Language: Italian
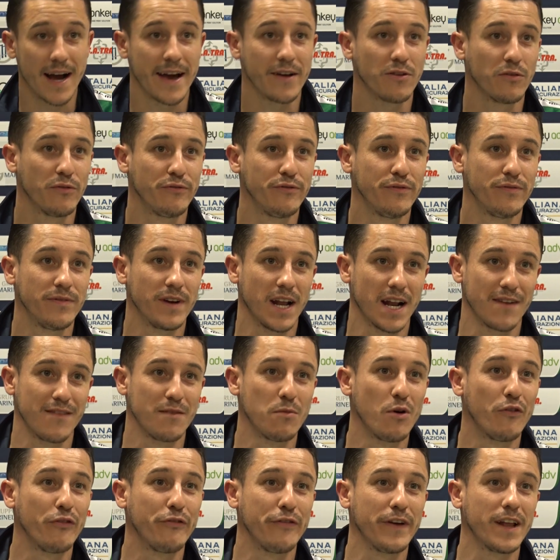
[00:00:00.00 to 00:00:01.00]
ero,
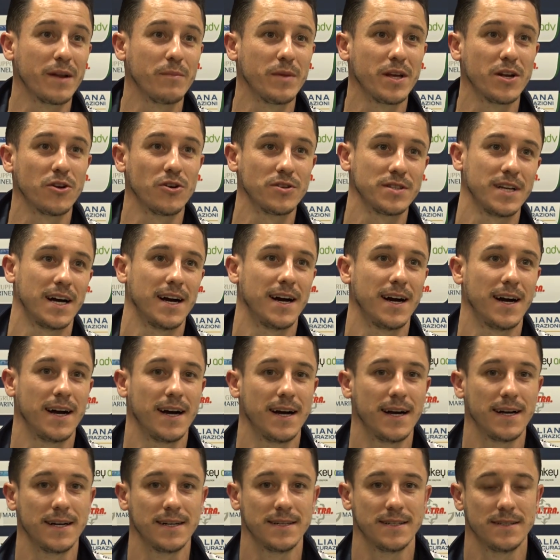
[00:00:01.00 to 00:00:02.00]
eravamo fermi no,
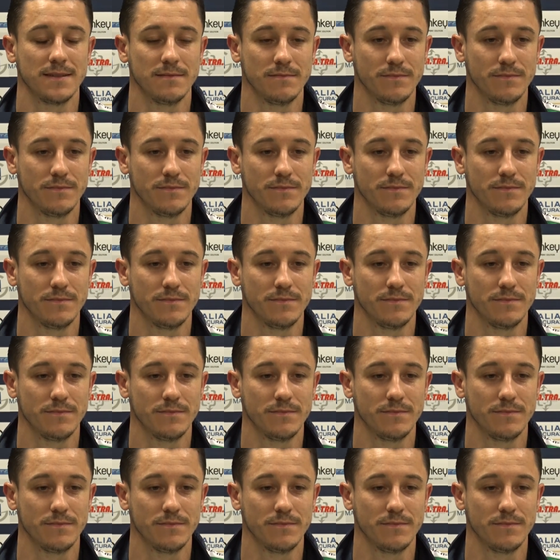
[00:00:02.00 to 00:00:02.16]
da,